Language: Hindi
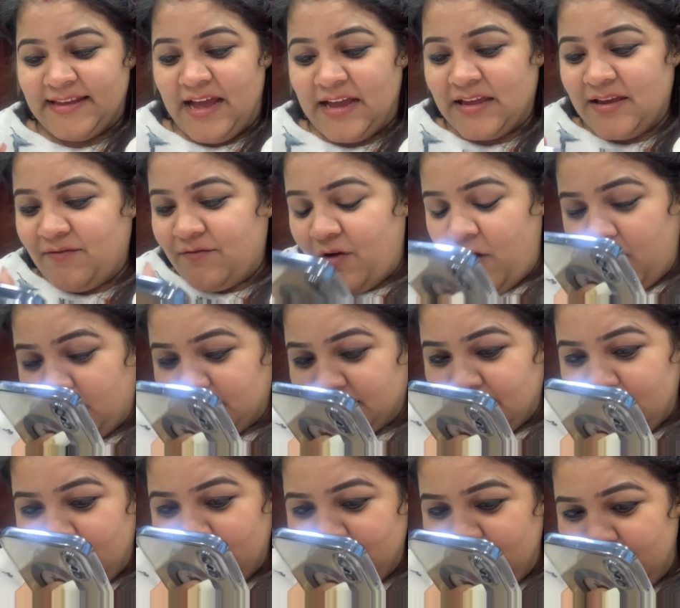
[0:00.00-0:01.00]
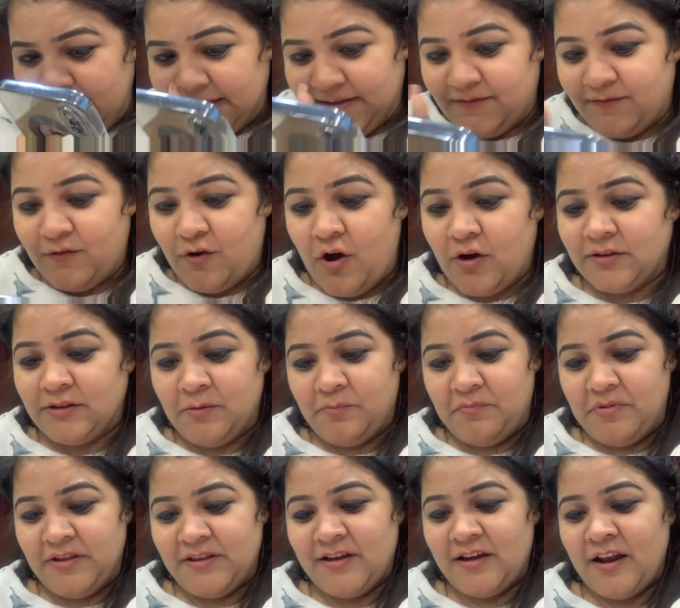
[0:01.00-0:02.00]
त्यागी व्लॉग्स का नाइस व्लॉग
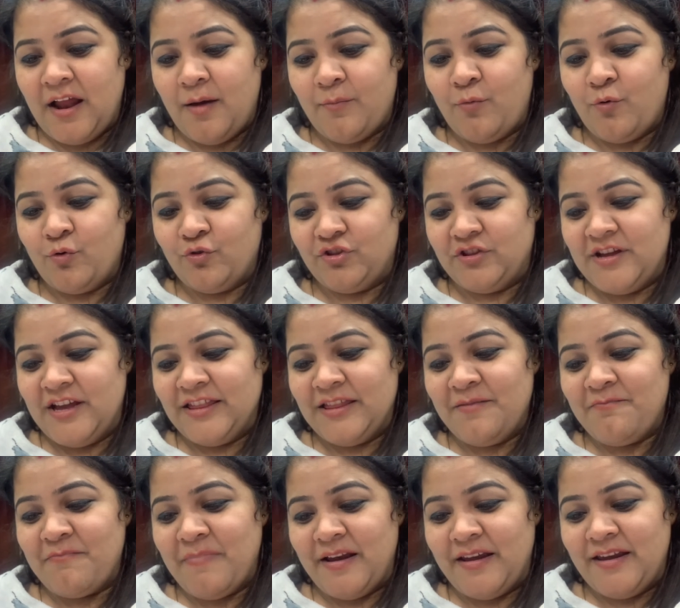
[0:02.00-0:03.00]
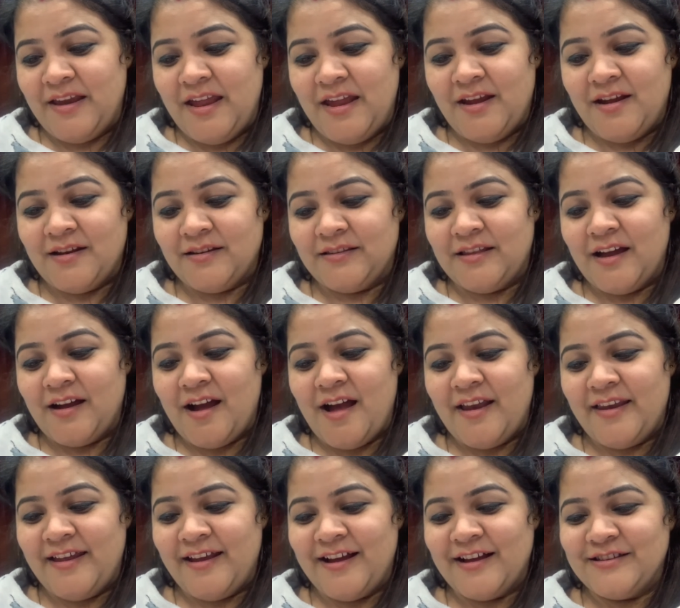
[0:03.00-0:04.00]
तबीयत खराब होती है तब मन नहीं करता
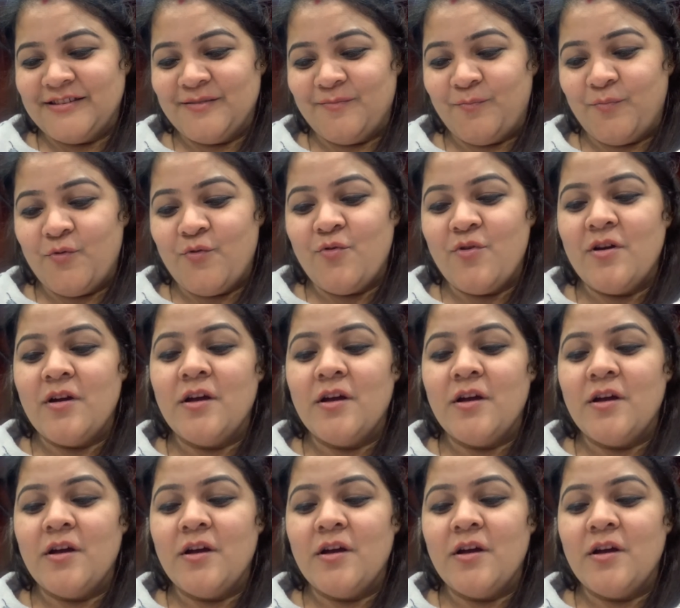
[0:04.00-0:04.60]
खाने का जप्पू